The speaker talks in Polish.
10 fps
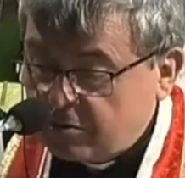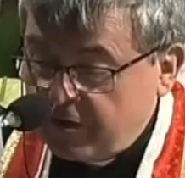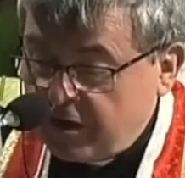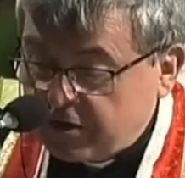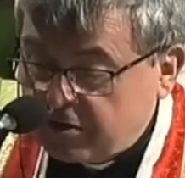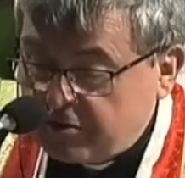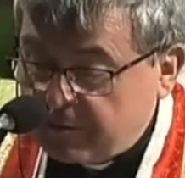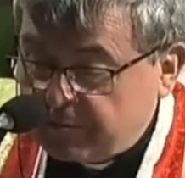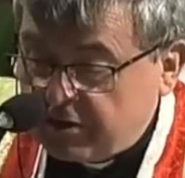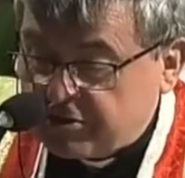do wielkiego
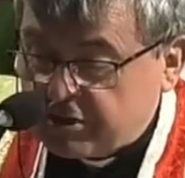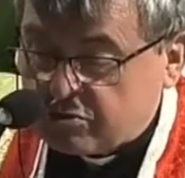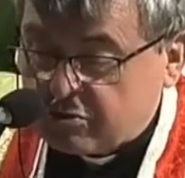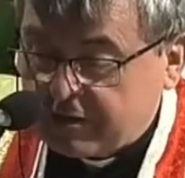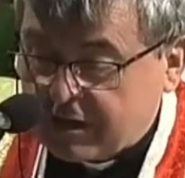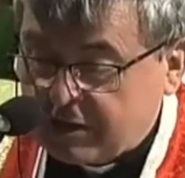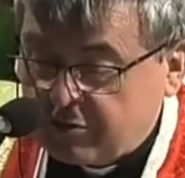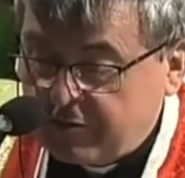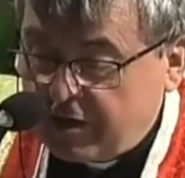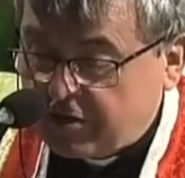napięcia człowieka,
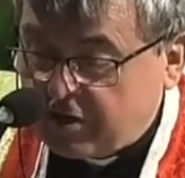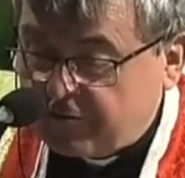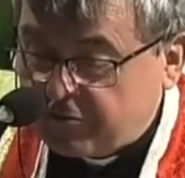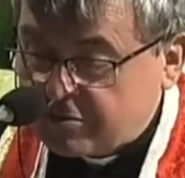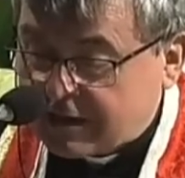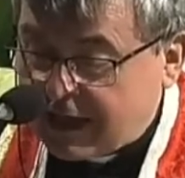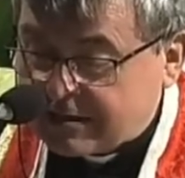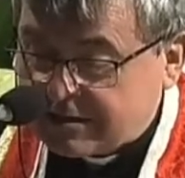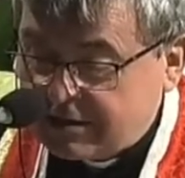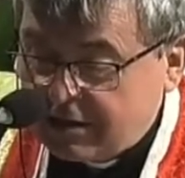do wielkiej
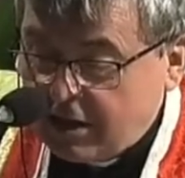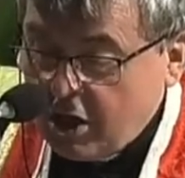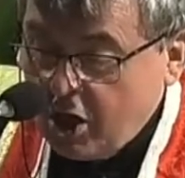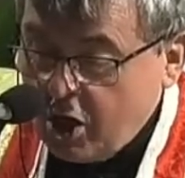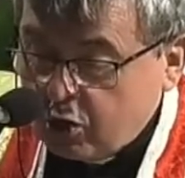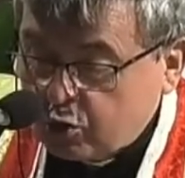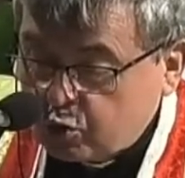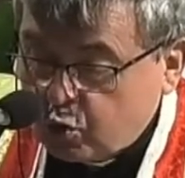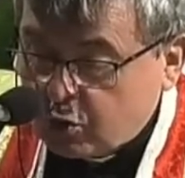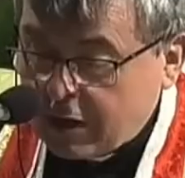frustracji,
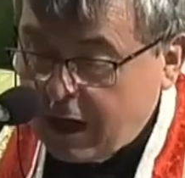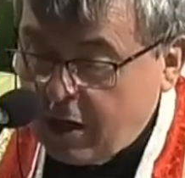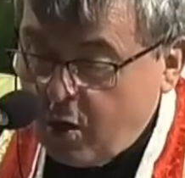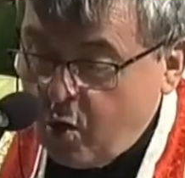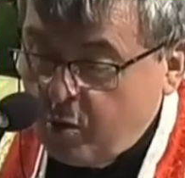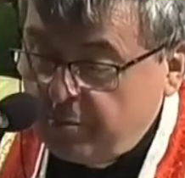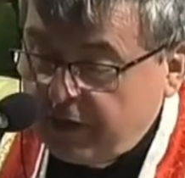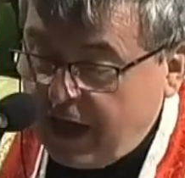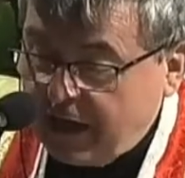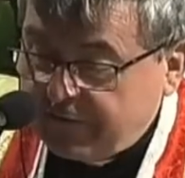która
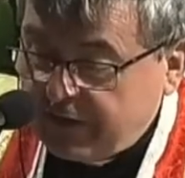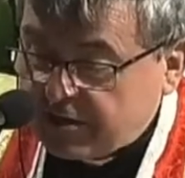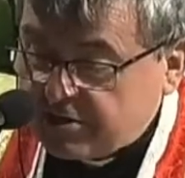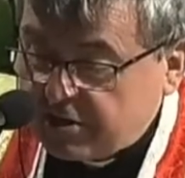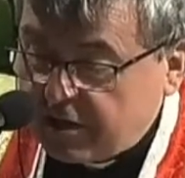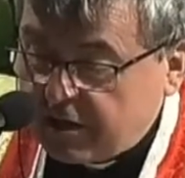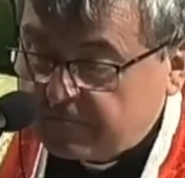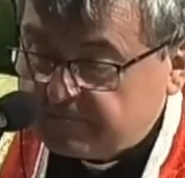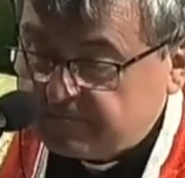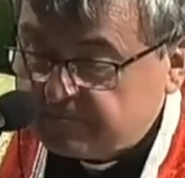objawia
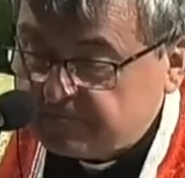się